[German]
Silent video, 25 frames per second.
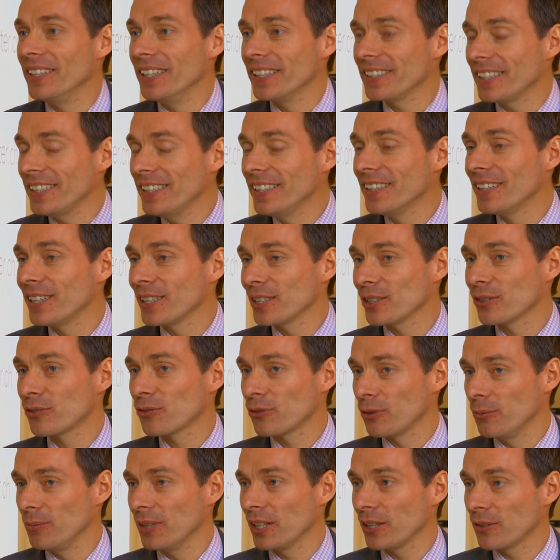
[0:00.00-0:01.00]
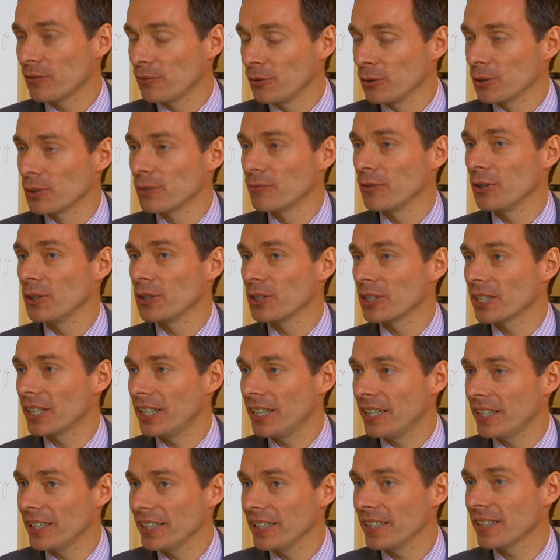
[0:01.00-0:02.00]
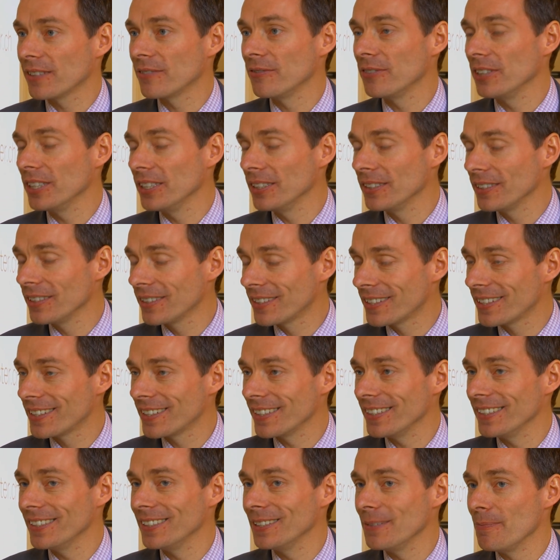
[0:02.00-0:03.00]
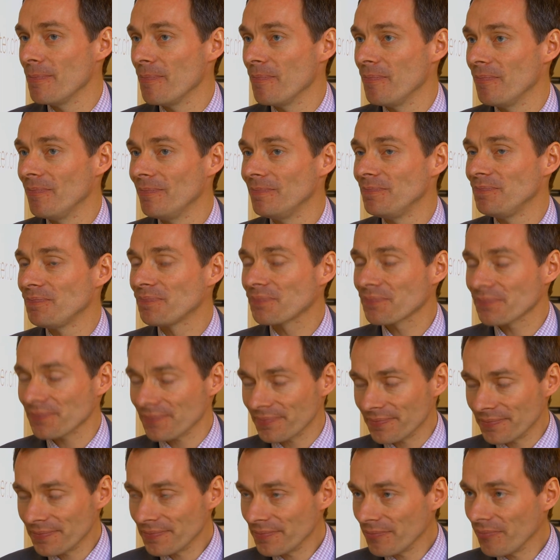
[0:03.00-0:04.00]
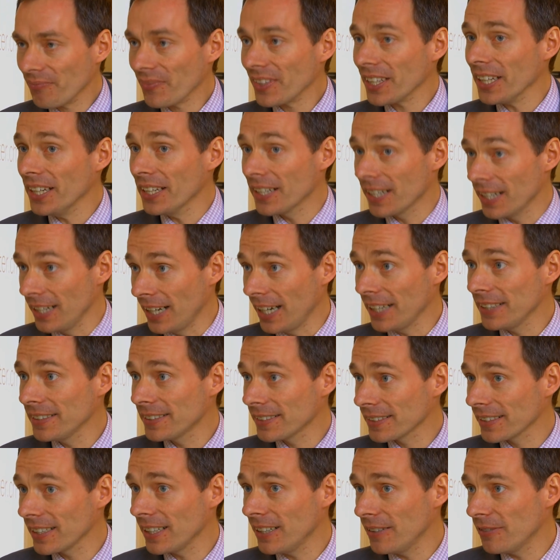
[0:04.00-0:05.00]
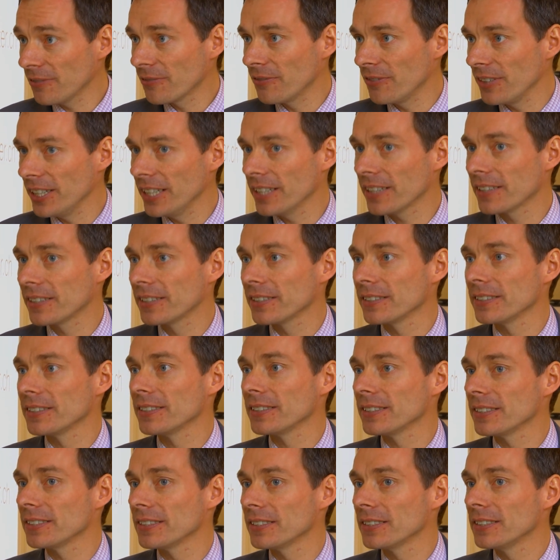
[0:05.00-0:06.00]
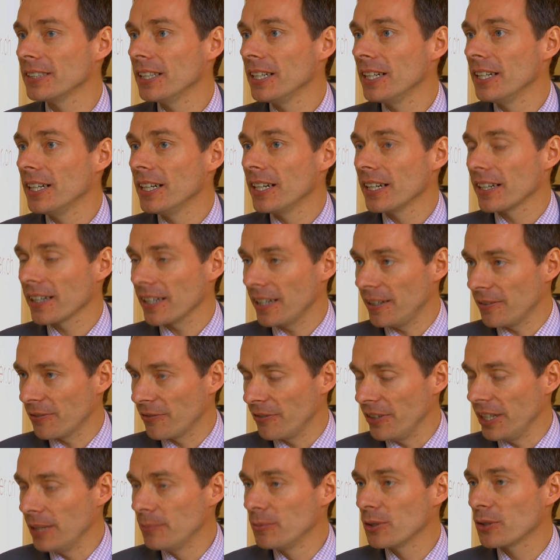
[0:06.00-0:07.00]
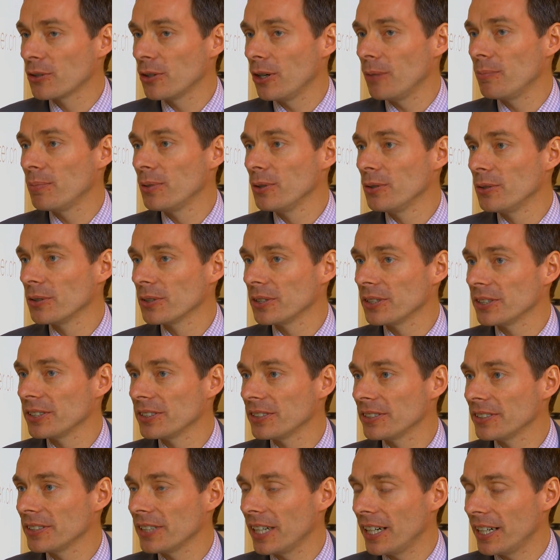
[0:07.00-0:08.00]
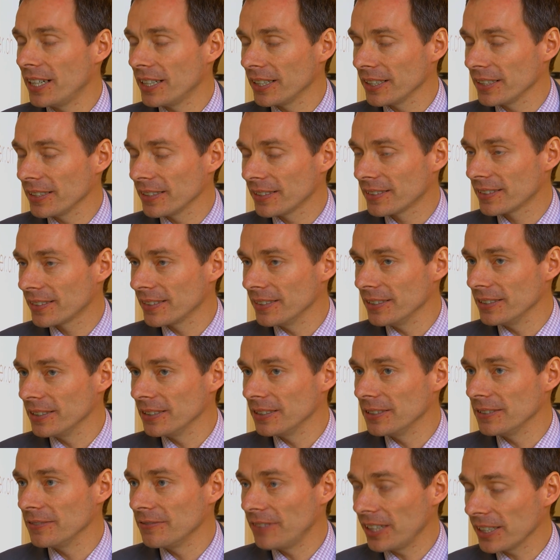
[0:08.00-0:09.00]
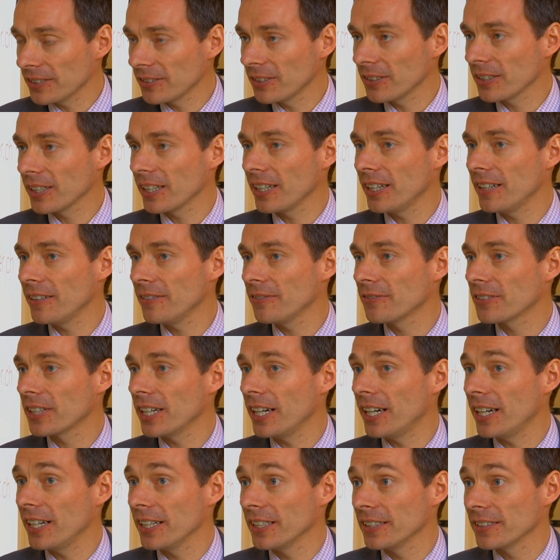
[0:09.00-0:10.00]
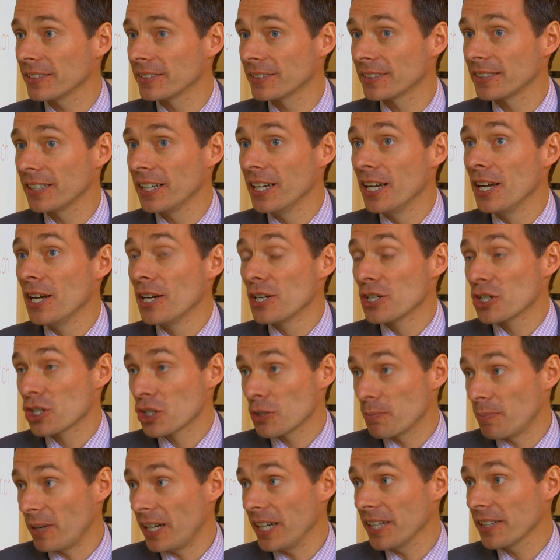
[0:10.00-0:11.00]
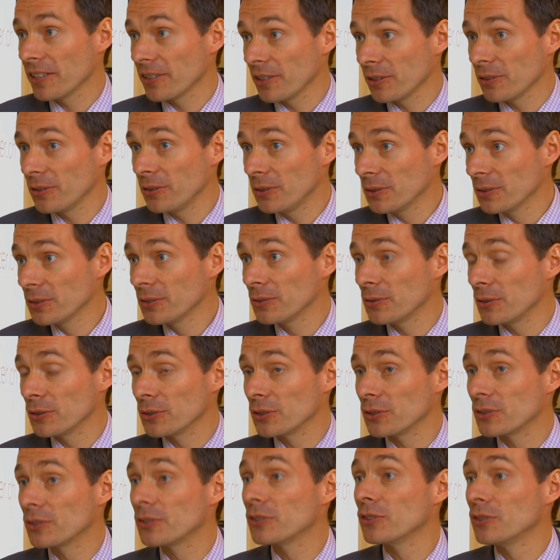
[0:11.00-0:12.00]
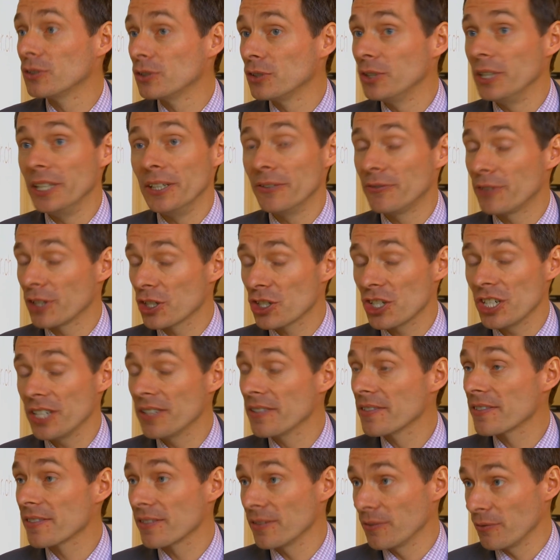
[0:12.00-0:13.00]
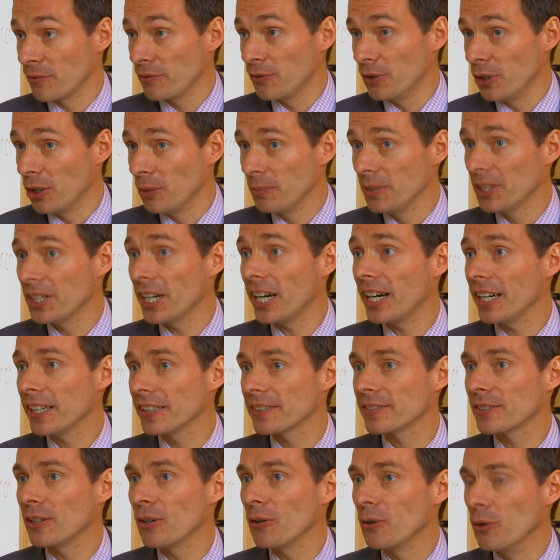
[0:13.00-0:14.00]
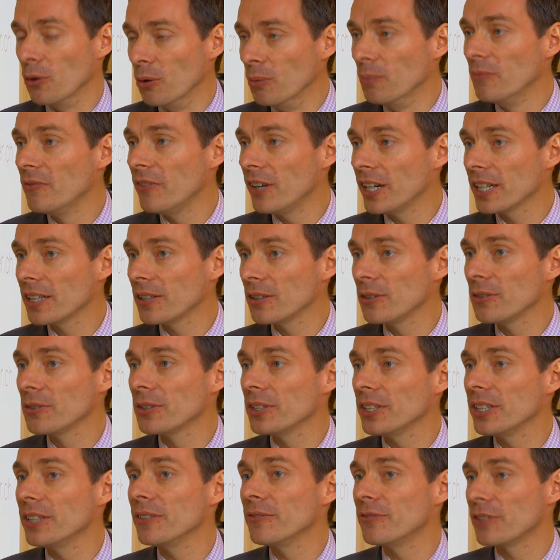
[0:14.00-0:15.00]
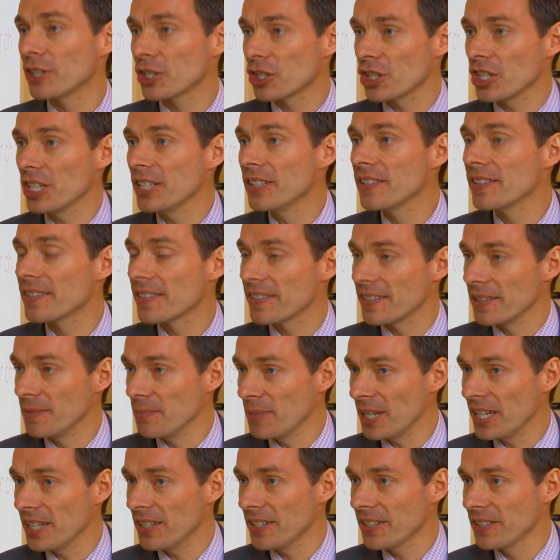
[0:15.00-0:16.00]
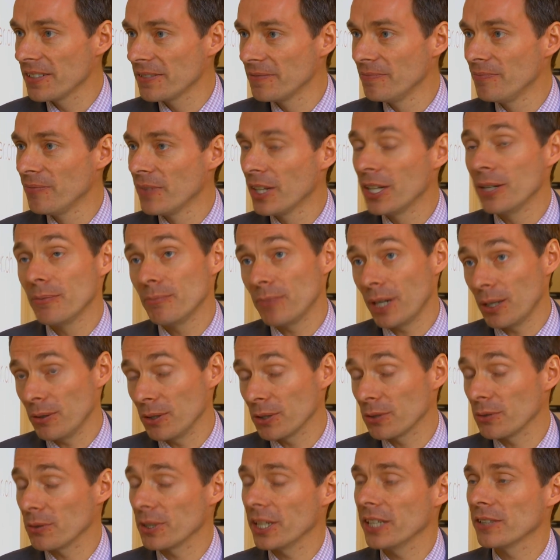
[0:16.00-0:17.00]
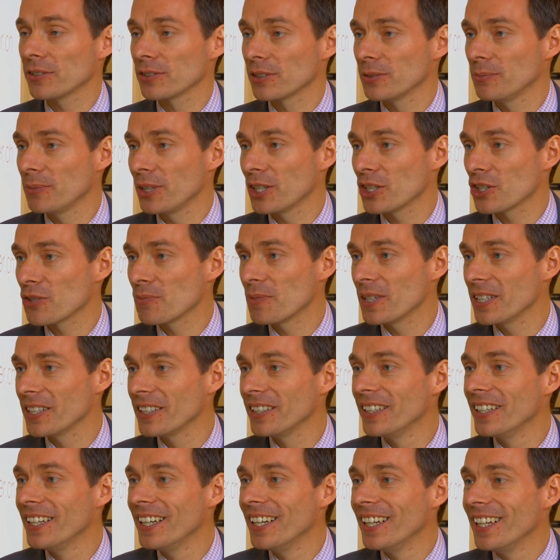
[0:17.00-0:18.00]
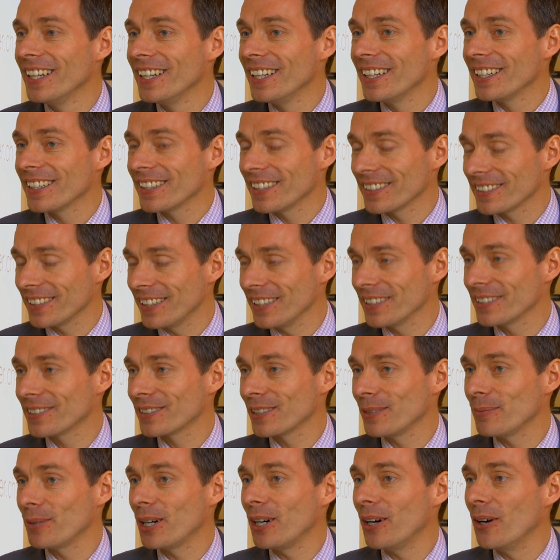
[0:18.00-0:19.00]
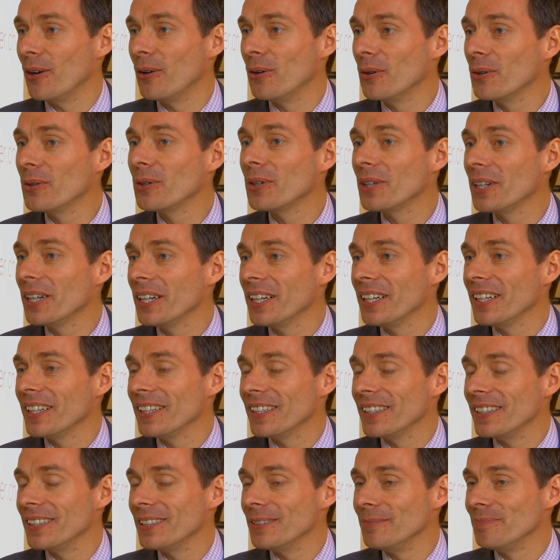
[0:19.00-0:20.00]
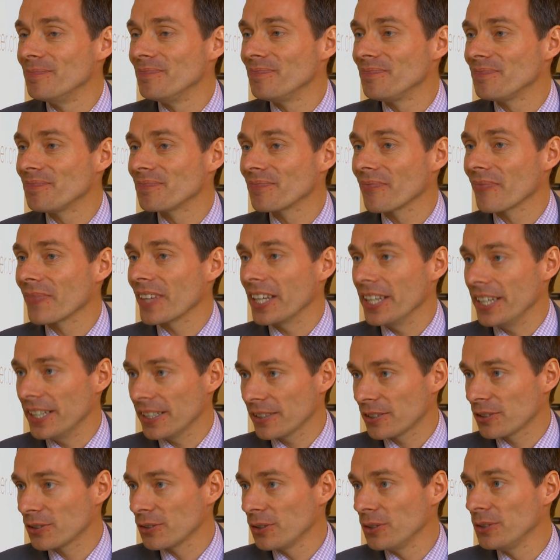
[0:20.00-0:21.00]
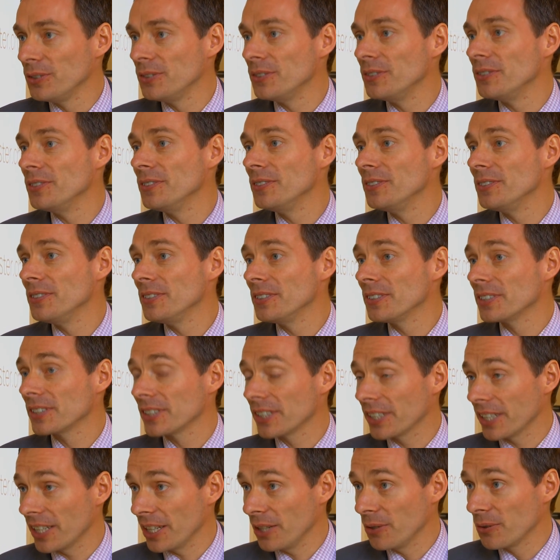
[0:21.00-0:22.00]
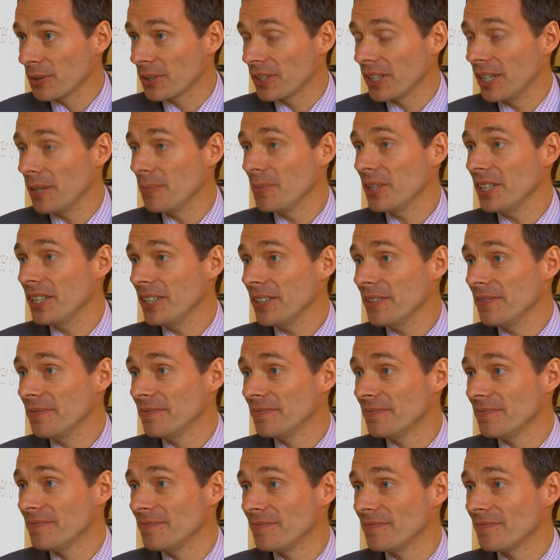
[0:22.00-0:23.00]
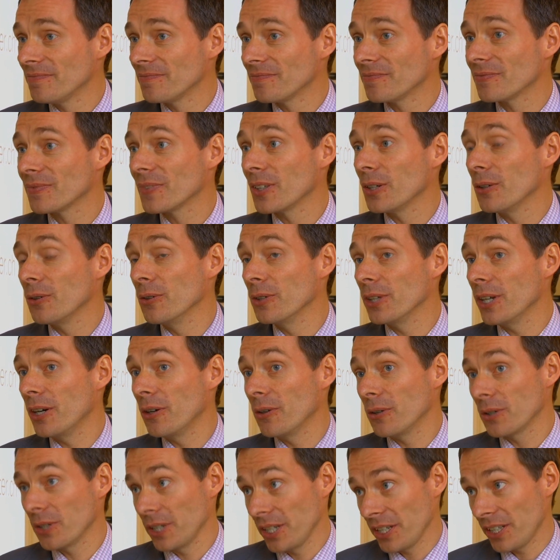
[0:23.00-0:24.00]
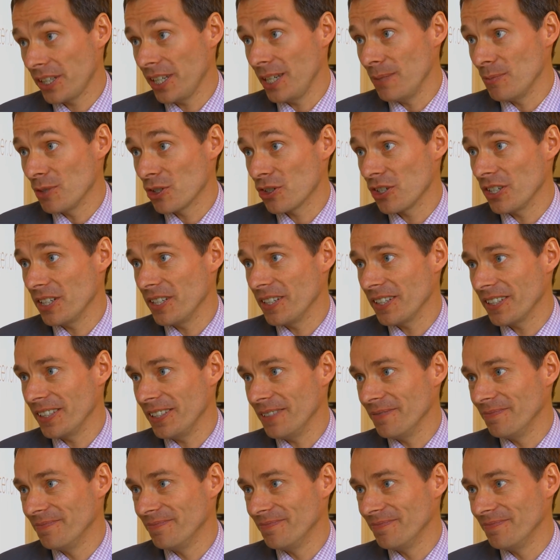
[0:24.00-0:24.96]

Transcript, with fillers: Energien heißt für mich Photovoltaik, Wind, ähm, Kleinstkraftwerke, Kraft-Wärme-Kopplungen heißt äh, Wasserkraft, heißt Speicherung und in verschiedensten Formen, heißt auch Umwandlungen in verschiedensten Medien, Power to Gas zum Beispiel. Das heißt aber auch ähm, Erdsonden, Geothermie und auch chemische Energie.